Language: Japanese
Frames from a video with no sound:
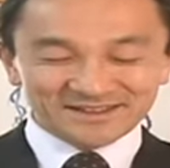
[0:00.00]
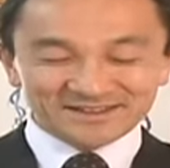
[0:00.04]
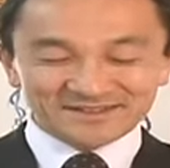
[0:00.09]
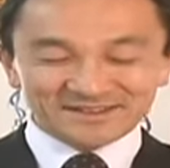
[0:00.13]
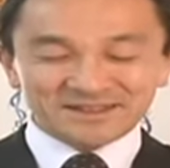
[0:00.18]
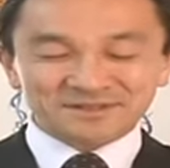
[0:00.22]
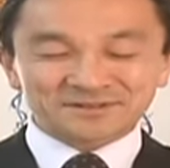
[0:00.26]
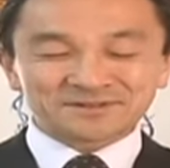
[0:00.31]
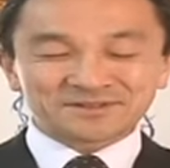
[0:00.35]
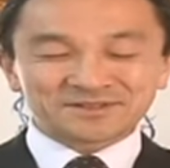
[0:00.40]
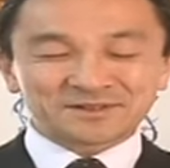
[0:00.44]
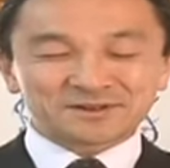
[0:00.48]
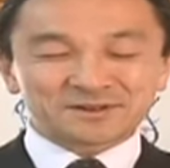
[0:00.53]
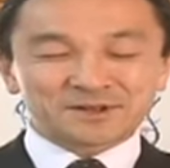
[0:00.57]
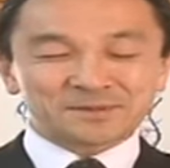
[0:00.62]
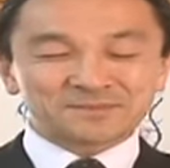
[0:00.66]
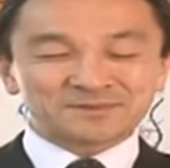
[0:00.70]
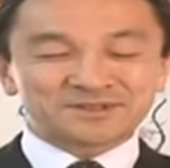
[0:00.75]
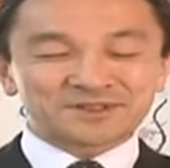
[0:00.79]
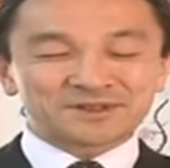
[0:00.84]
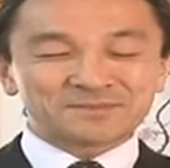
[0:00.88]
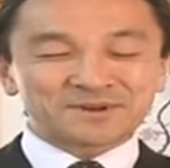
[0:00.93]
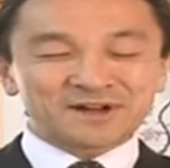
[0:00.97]
天の下の
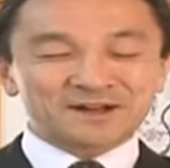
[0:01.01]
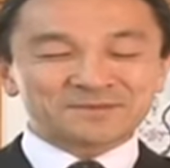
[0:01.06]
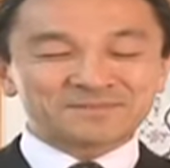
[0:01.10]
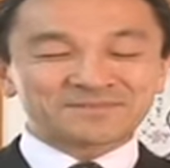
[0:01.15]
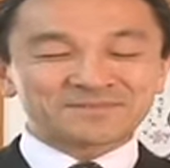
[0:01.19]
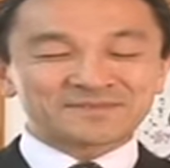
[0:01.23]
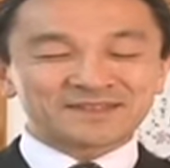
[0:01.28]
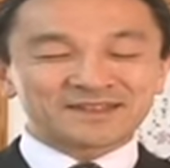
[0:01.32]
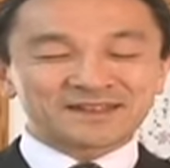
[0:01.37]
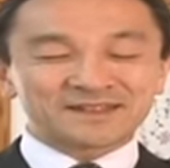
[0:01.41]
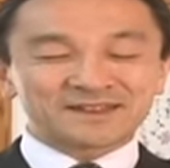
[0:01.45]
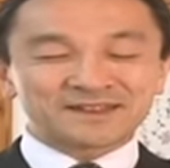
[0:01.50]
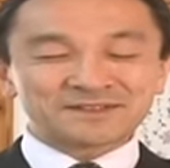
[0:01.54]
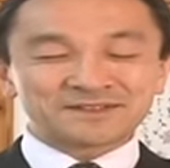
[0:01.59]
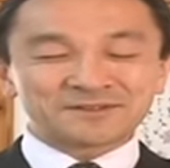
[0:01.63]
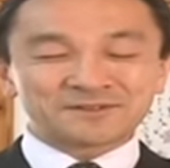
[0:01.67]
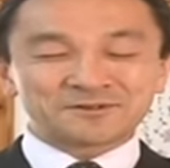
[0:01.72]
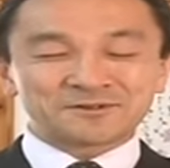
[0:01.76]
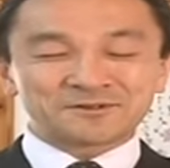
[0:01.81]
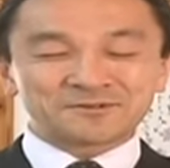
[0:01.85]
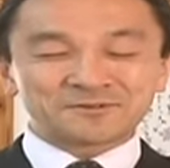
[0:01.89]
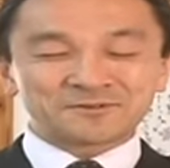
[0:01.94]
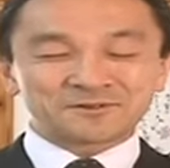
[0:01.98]
神様あな
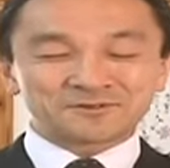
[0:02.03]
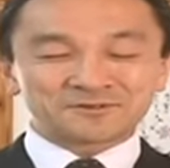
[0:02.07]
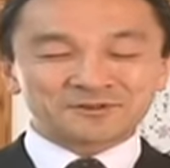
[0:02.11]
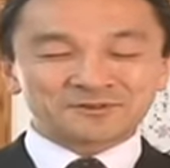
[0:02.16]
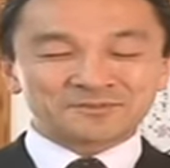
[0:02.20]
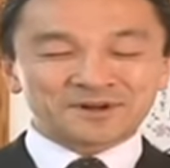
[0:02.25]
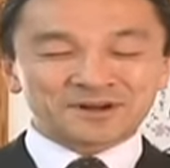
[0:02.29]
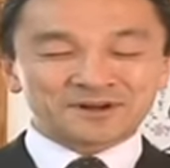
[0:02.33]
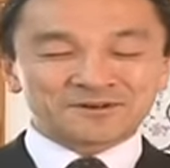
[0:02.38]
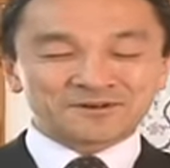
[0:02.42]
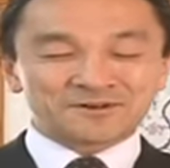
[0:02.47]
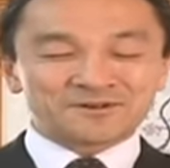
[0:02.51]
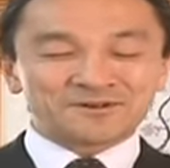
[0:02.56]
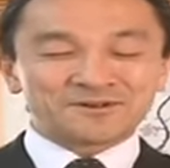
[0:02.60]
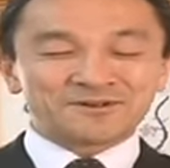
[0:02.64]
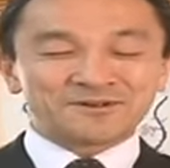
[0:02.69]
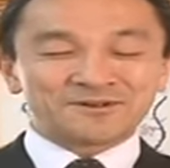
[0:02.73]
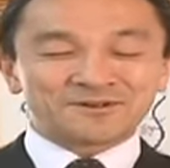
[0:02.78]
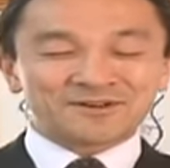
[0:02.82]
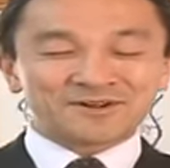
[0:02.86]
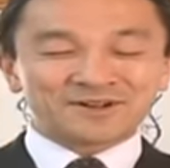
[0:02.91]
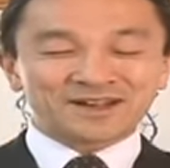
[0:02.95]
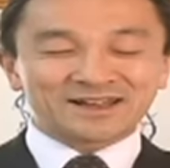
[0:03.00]
たの言葉
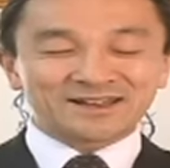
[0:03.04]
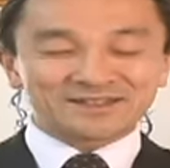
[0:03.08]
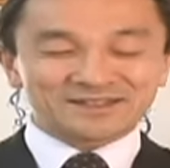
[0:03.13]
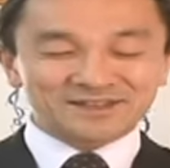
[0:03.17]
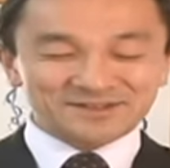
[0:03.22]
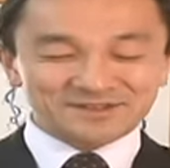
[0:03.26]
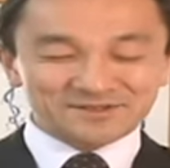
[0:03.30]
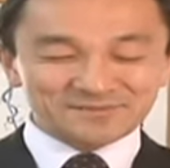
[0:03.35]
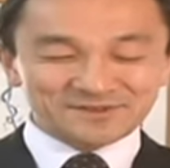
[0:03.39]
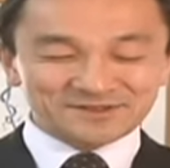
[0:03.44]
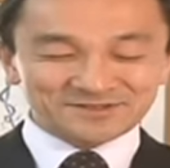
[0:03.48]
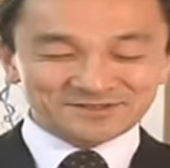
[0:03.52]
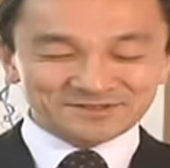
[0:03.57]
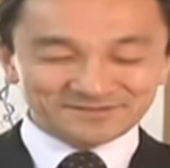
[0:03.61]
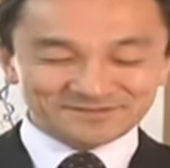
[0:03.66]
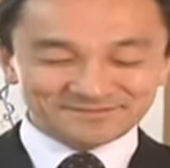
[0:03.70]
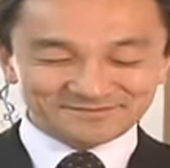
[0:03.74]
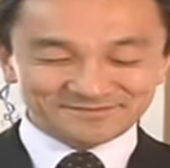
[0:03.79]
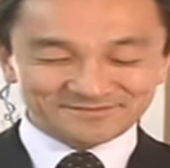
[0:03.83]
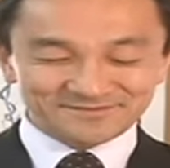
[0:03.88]
を感謝します